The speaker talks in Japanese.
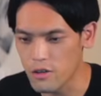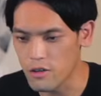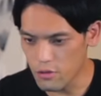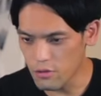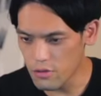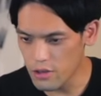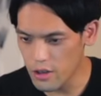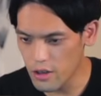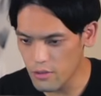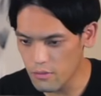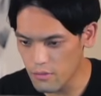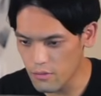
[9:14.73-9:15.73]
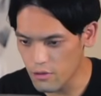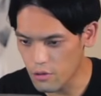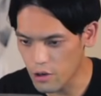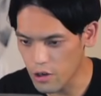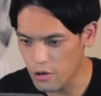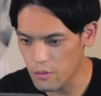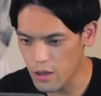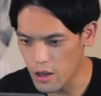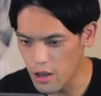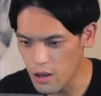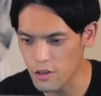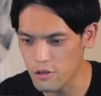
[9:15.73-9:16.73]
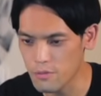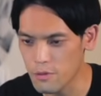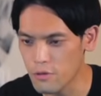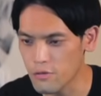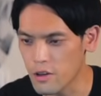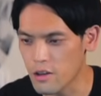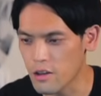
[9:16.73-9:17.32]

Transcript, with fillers: うやつ4000円500円引き30%オフな